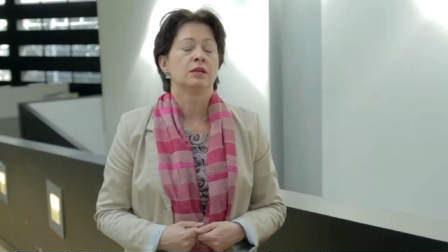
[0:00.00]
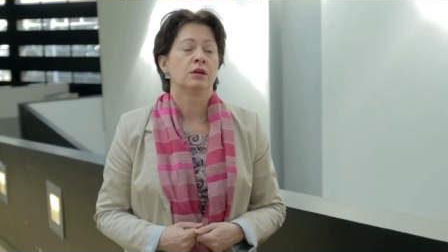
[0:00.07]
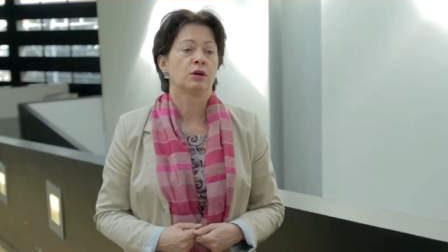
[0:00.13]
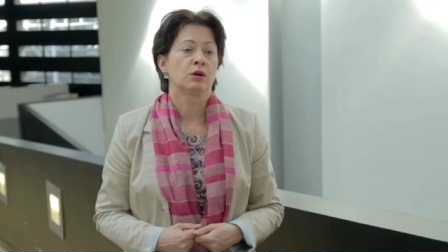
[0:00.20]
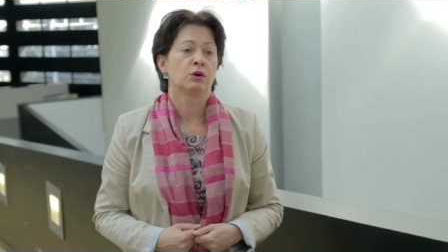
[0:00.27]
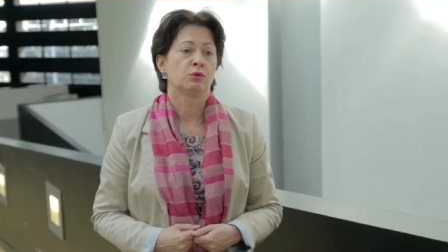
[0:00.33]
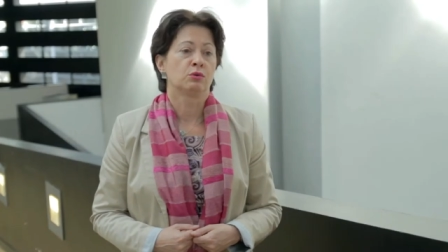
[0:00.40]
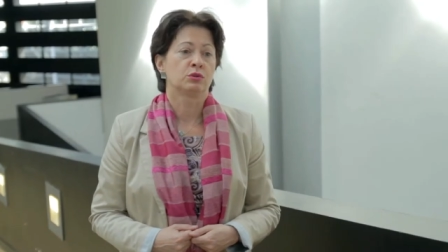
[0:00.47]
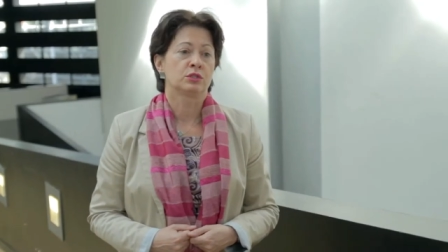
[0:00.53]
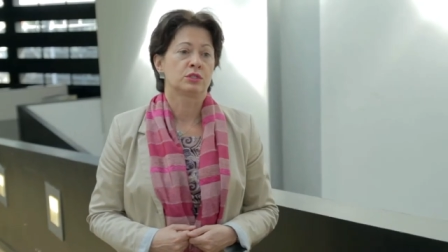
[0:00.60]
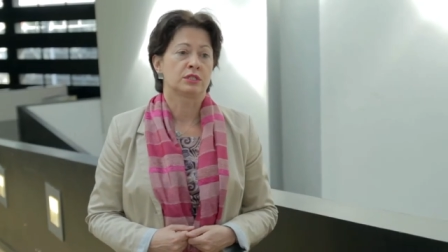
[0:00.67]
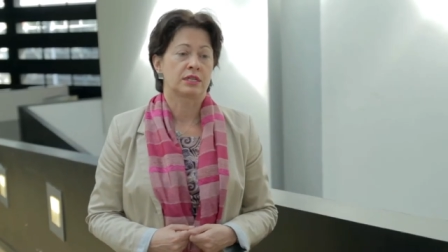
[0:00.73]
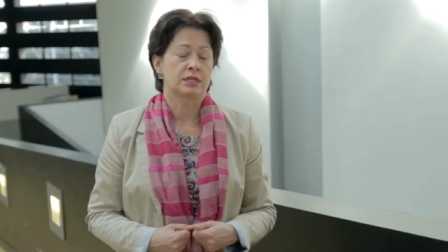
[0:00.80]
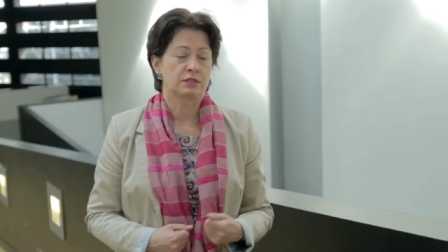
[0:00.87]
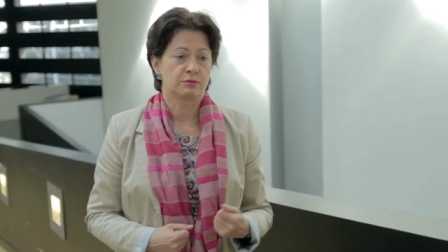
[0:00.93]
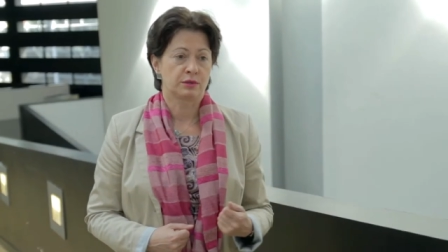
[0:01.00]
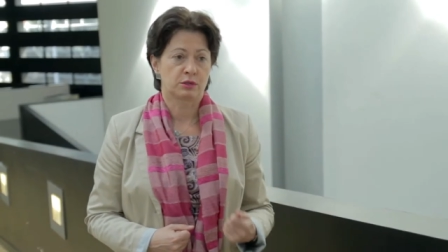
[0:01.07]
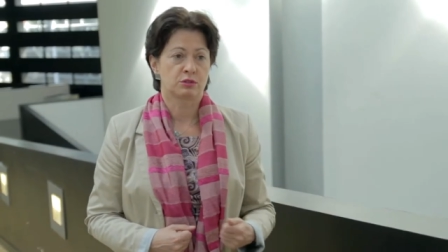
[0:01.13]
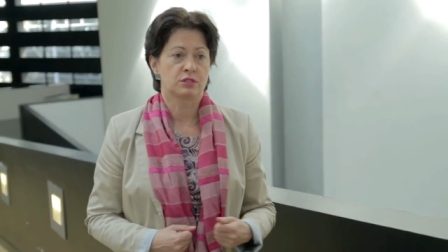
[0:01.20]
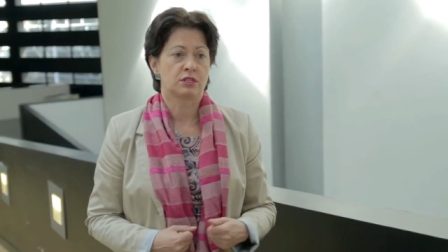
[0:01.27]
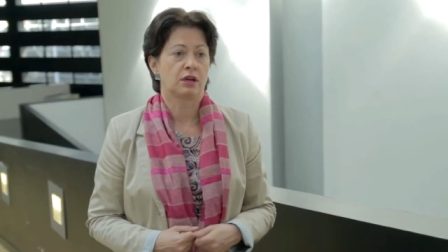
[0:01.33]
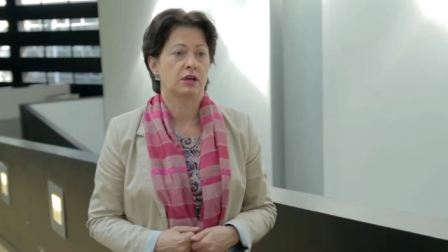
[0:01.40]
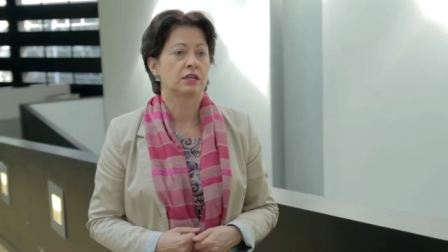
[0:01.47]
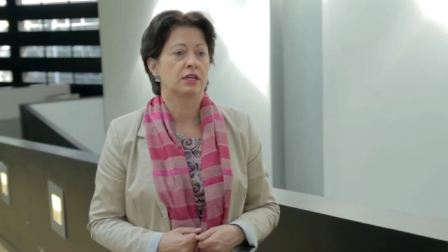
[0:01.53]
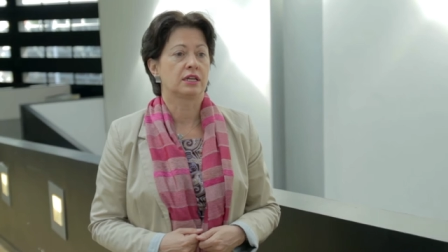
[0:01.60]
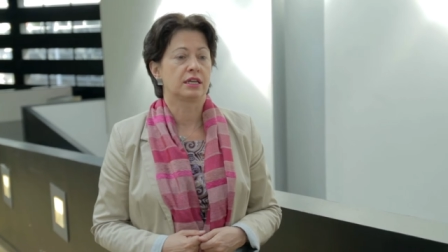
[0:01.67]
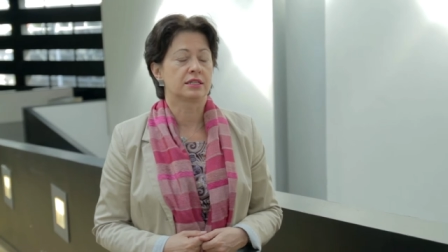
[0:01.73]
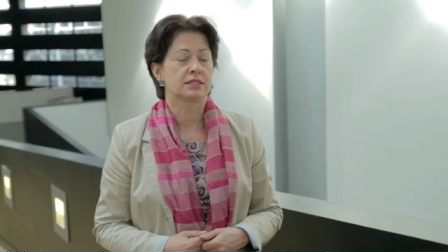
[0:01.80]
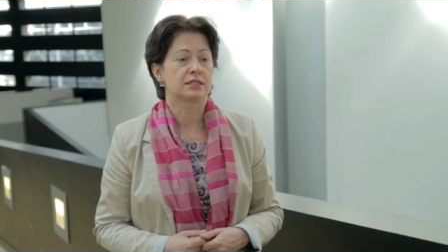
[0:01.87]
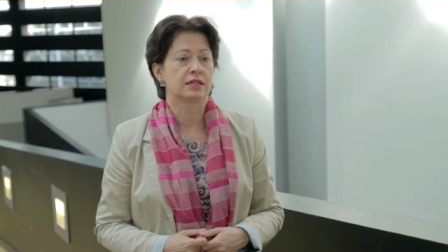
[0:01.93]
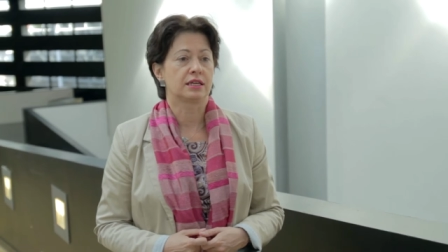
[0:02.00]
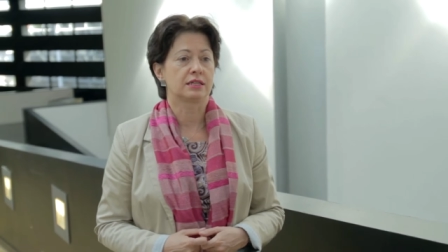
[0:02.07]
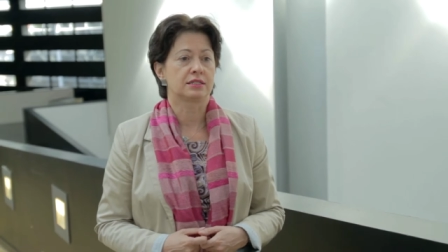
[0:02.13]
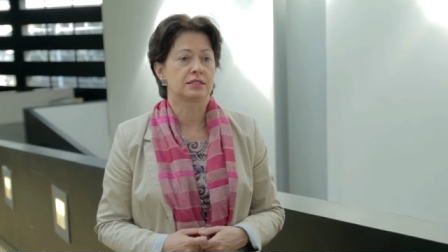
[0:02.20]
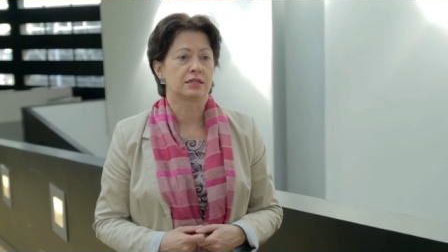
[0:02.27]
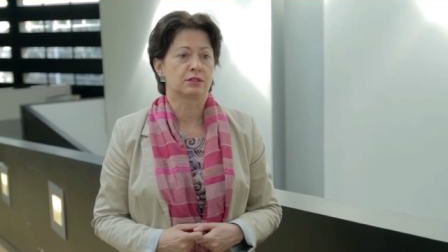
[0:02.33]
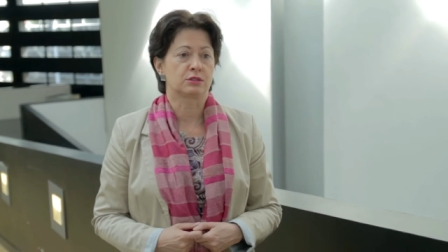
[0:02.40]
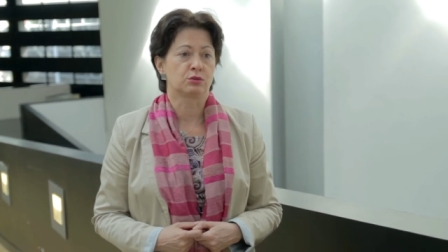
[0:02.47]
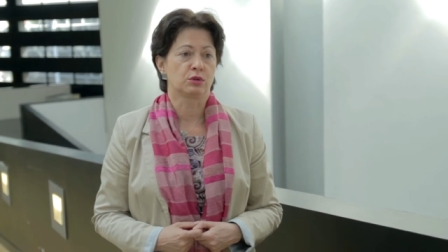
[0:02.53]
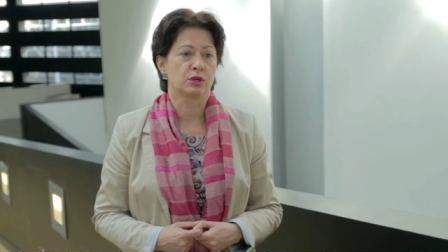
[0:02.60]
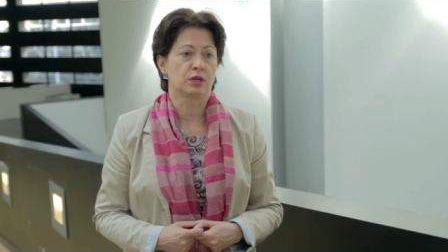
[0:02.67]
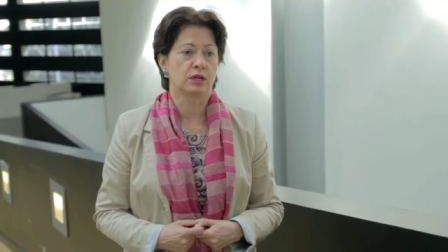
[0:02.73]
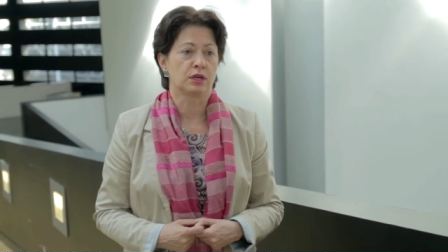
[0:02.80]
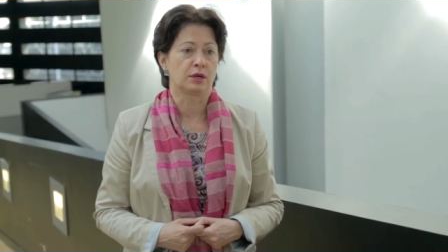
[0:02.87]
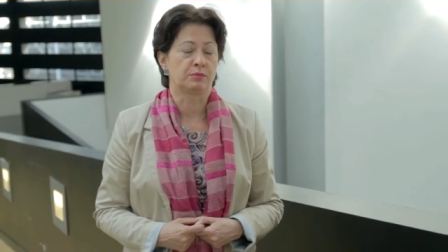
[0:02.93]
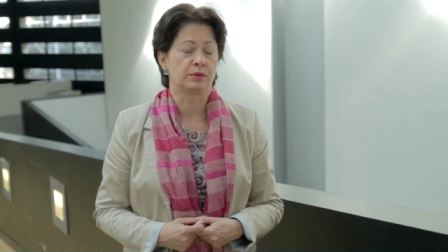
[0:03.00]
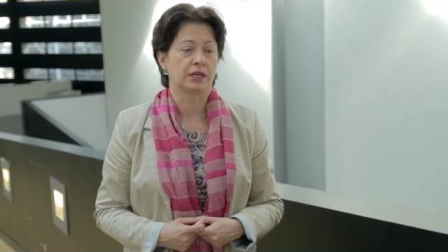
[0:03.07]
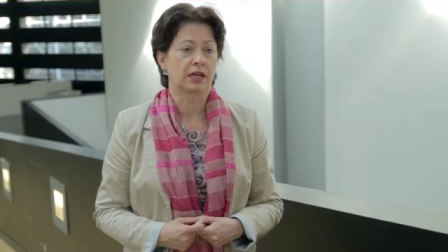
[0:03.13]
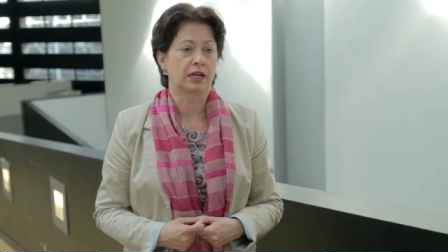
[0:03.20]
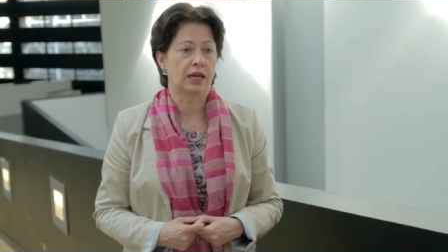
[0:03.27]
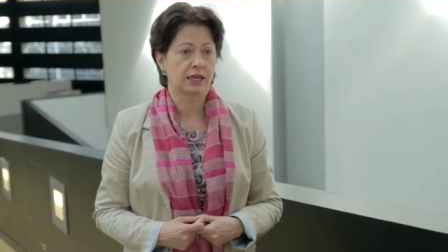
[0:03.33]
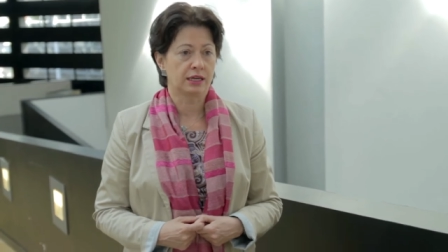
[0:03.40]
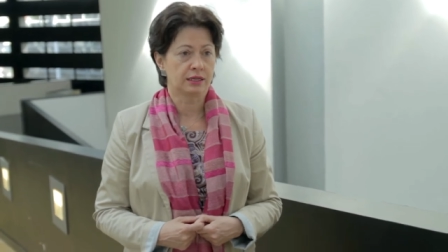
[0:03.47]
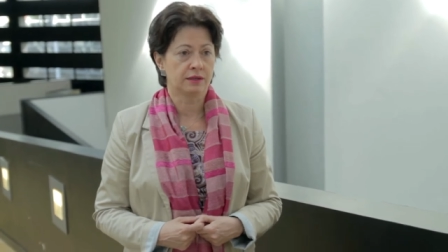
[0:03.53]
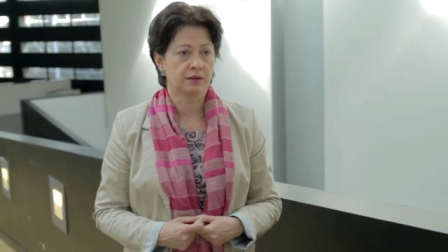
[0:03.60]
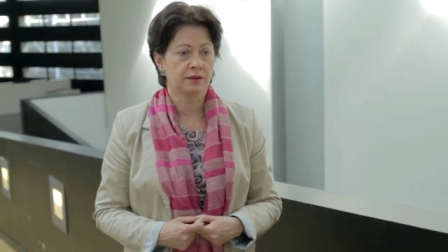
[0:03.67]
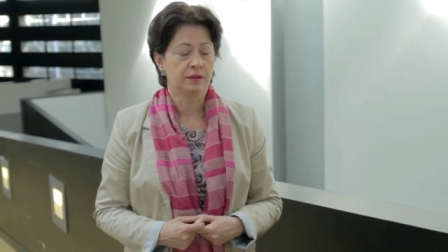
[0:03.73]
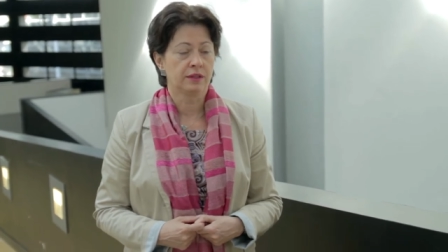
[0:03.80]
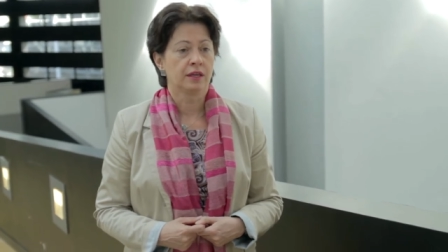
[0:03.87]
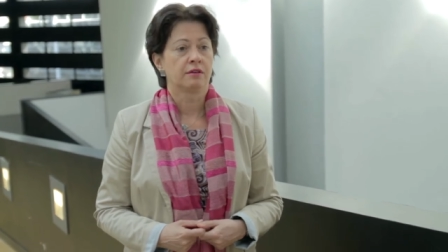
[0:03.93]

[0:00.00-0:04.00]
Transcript: Äh, und das wird uns auch in der nächsten Legislatur äh, begleiten.